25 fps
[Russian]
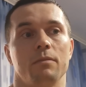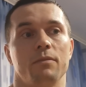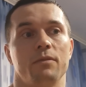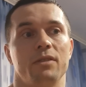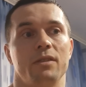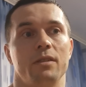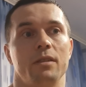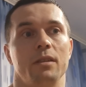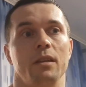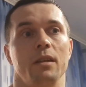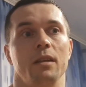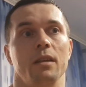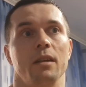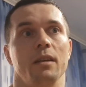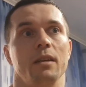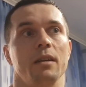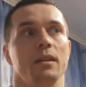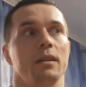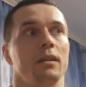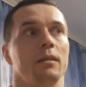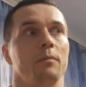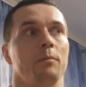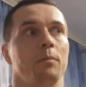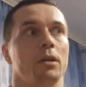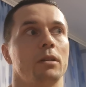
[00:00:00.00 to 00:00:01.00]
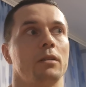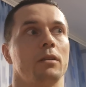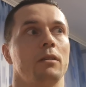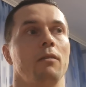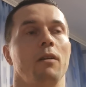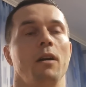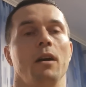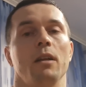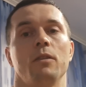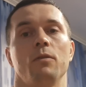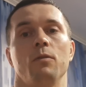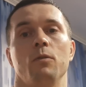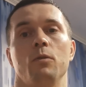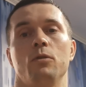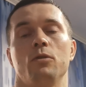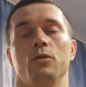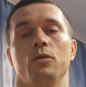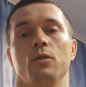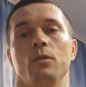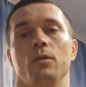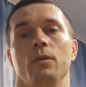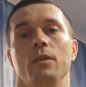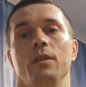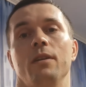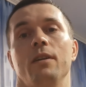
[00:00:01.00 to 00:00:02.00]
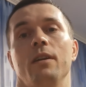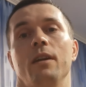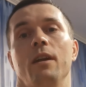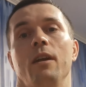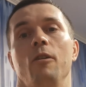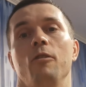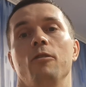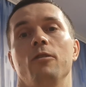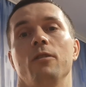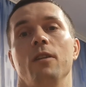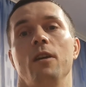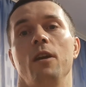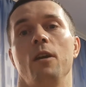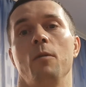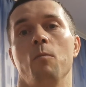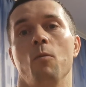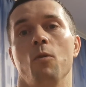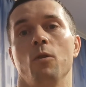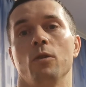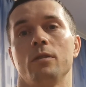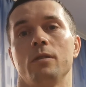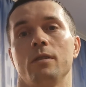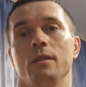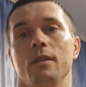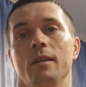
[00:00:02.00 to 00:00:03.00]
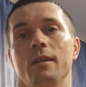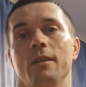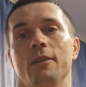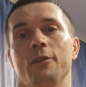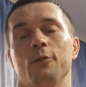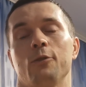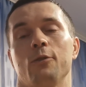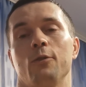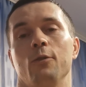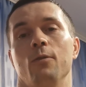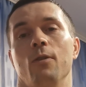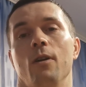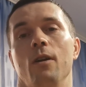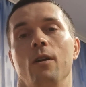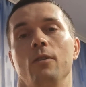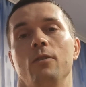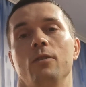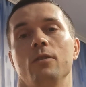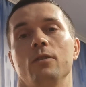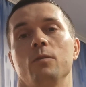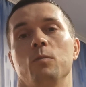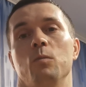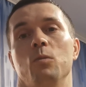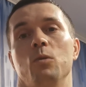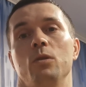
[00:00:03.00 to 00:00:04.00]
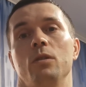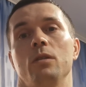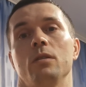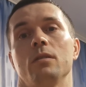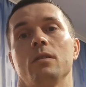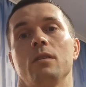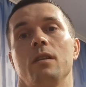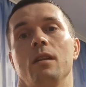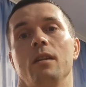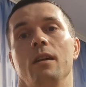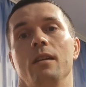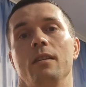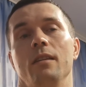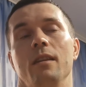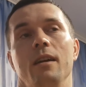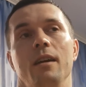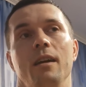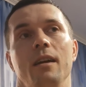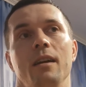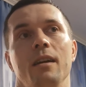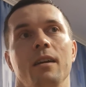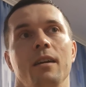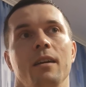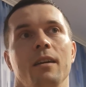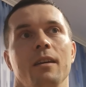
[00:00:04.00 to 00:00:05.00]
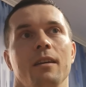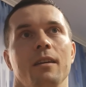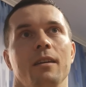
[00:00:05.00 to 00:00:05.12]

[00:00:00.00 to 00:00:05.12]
все подхватывают что-то, играют на эмоциях, раздувают из мухи слона,